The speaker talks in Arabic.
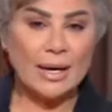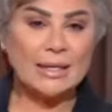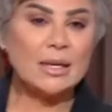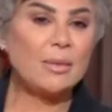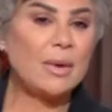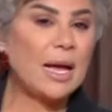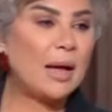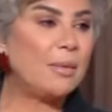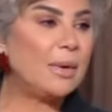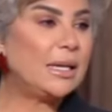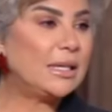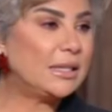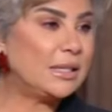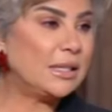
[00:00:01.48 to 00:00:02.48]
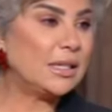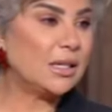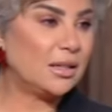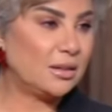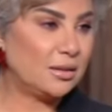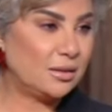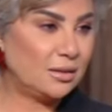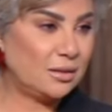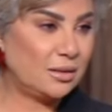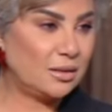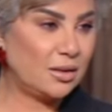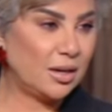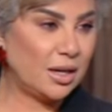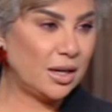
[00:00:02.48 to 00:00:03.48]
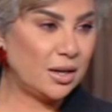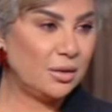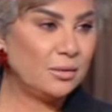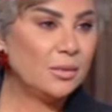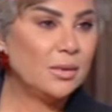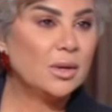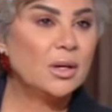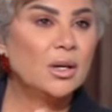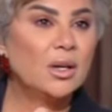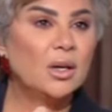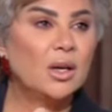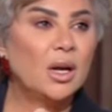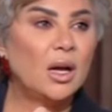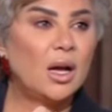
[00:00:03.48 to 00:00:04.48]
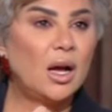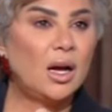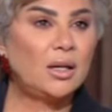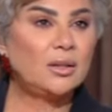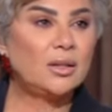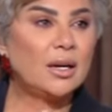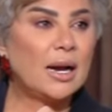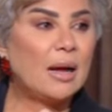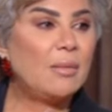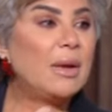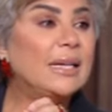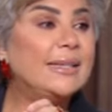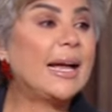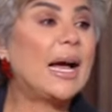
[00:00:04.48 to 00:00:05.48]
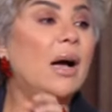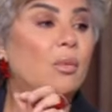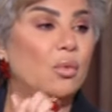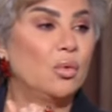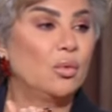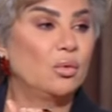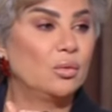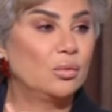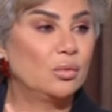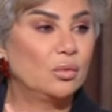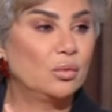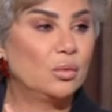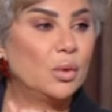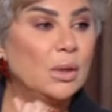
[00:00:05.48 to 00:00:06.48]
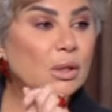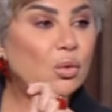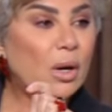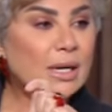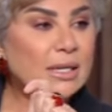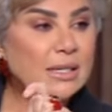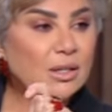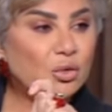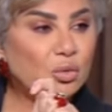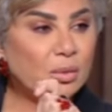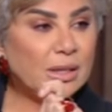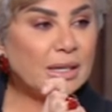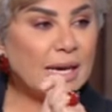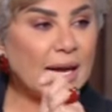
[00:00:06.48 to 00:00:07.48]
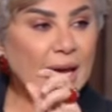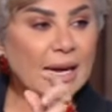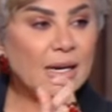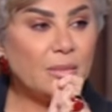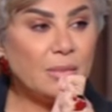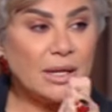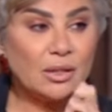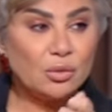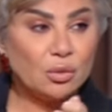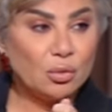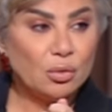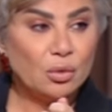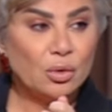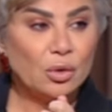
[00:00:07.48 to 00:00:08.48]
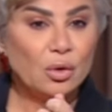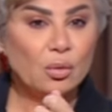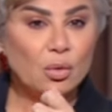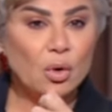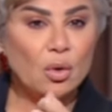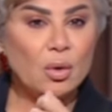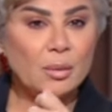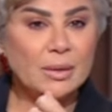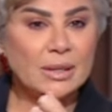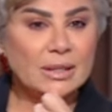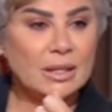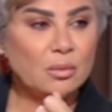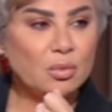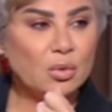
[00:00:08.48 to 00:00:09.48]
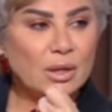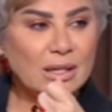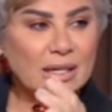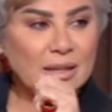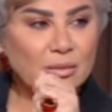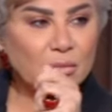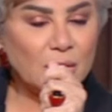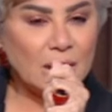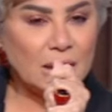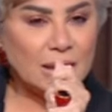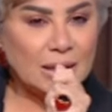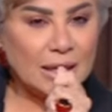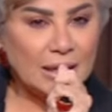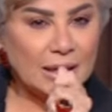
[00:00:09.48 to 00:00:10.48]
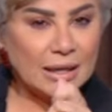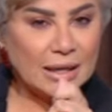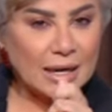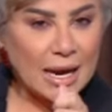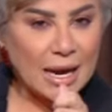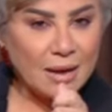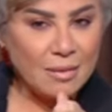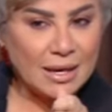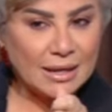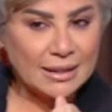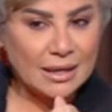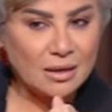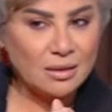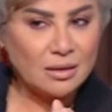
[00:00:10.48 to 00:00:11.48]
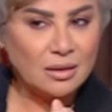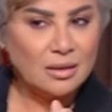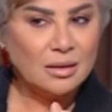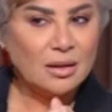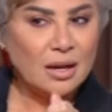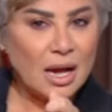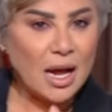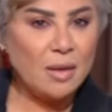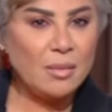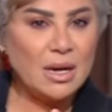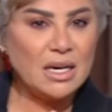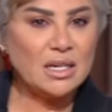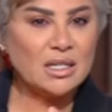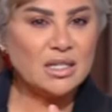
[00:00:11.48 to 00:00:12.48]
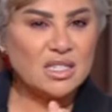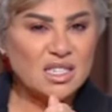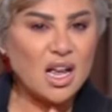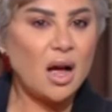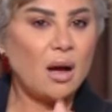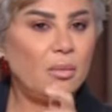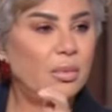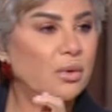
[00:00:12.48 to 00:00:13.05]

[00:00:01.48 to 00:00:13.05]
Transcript: كتب اعمال كتيره رائعه اه اكتر عمل تعب وانتوا حسيتوا بيه كاهل بيته وهو آه. بيكتبوا ان العمل ده عمل صعب